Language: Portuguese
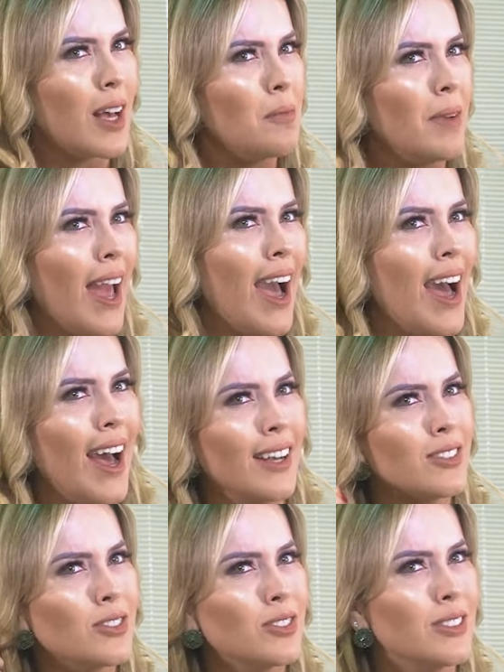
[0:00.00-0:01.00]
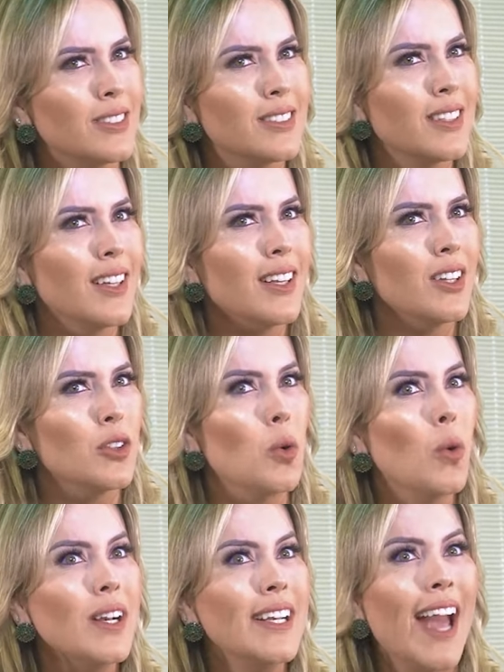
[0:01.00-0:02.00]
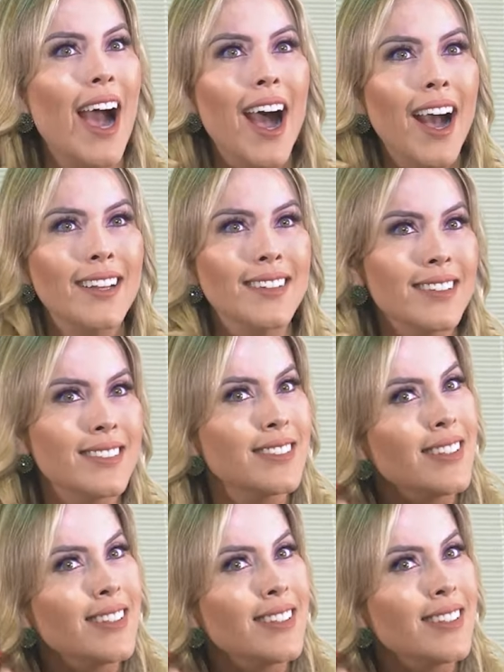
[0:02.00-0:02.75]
abraços, do olhar, das